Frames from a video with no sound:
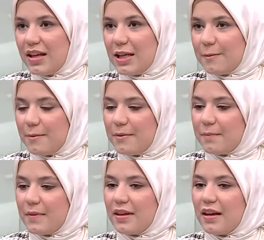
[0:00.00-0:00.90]

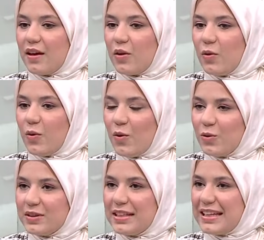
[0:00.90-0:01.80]
yapabilmek
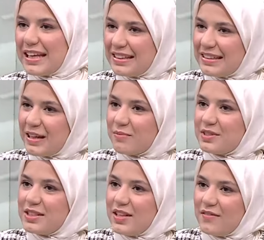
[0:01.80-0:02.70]
orada kendinden bir
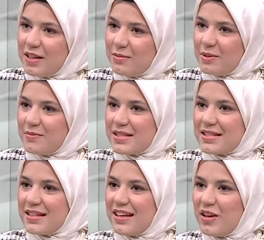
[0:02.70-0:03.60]
şey
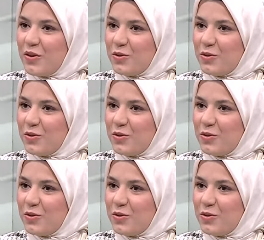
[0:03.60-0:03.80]
verebilmesi. Hı hı.